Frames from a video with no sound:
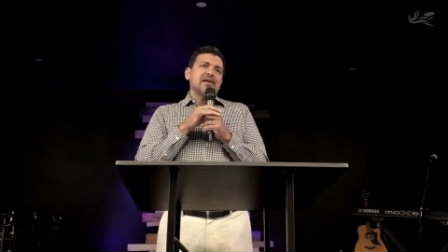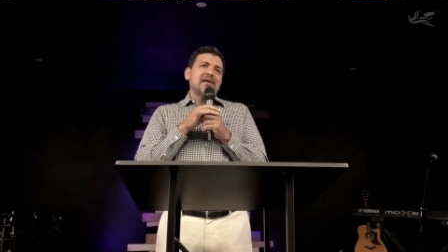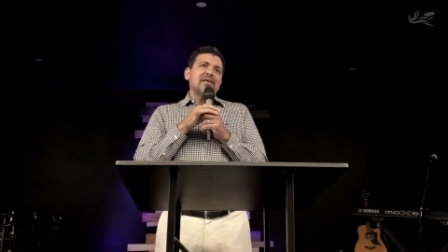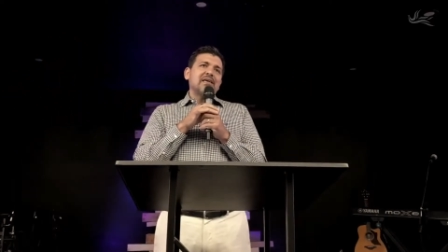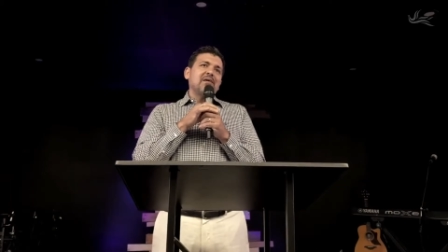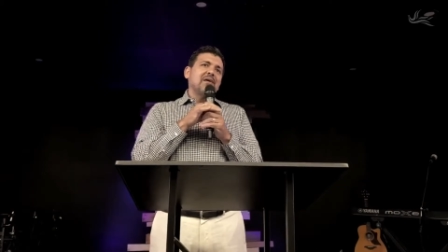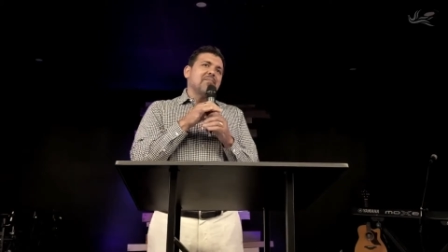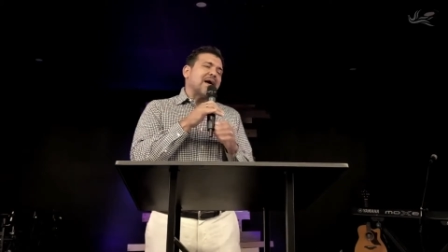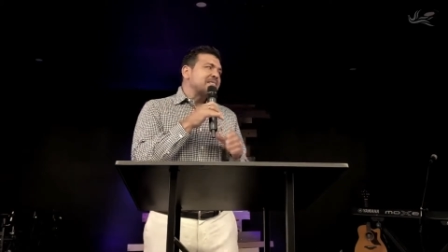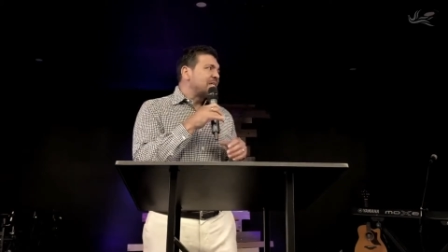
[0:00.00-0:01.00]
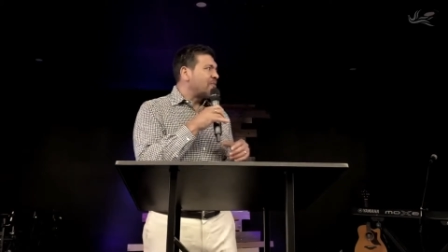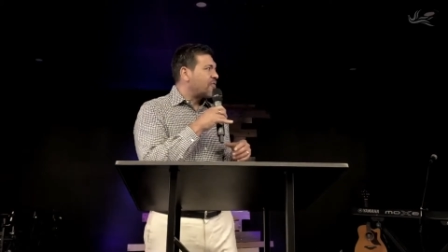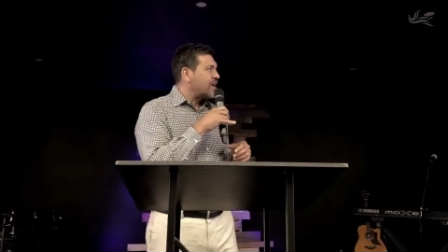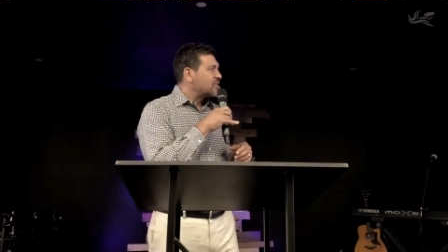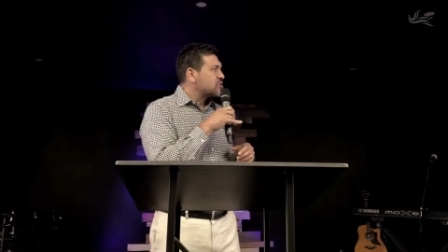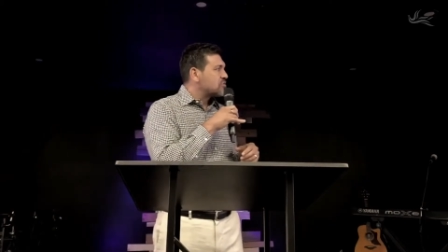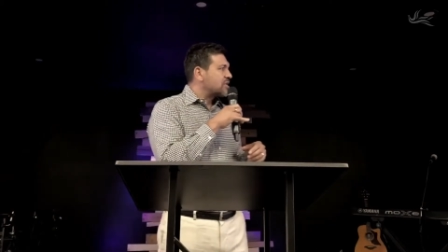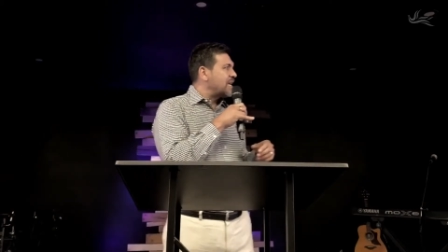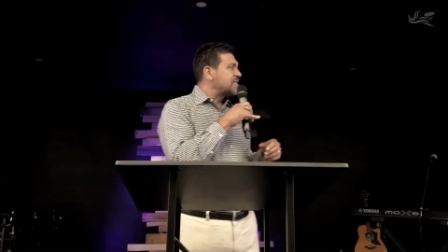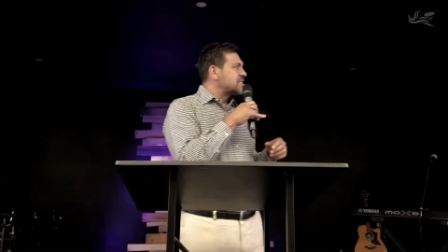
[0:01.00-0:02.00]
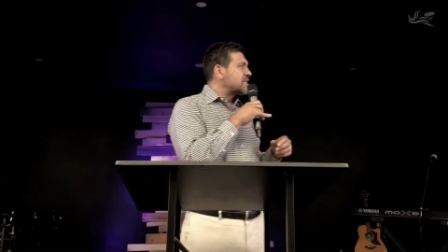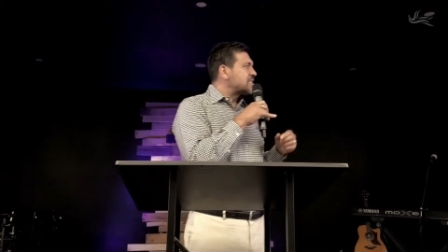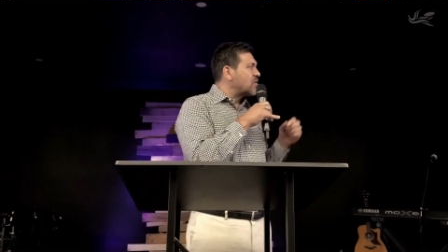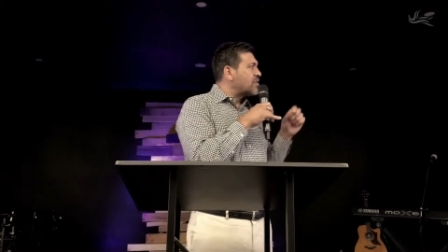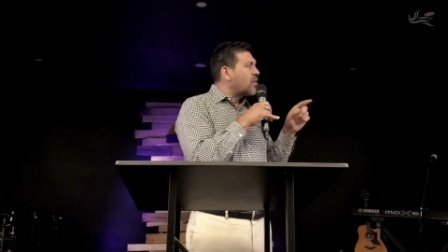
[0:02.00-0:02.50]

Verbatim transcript: Né? E mais na frente, no 3, diz assim: